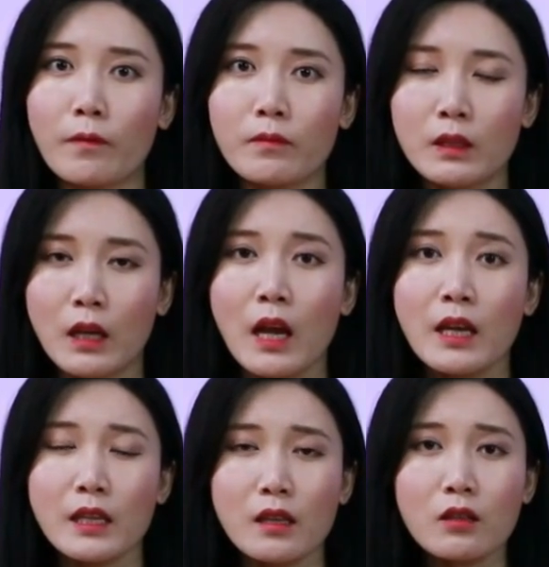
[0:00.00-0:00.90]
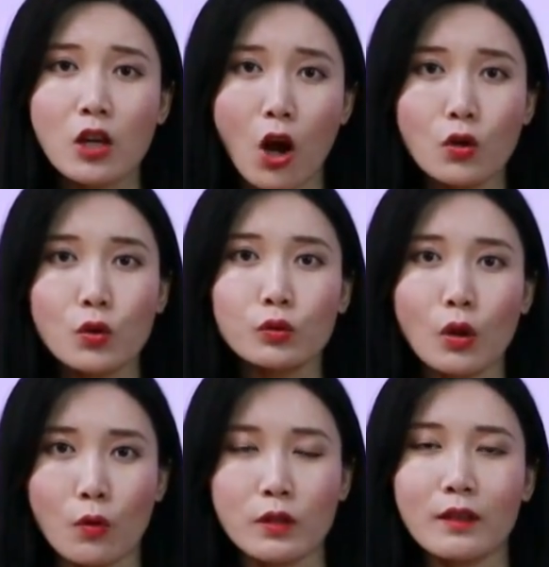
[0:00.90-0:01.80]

文。已经成熟懂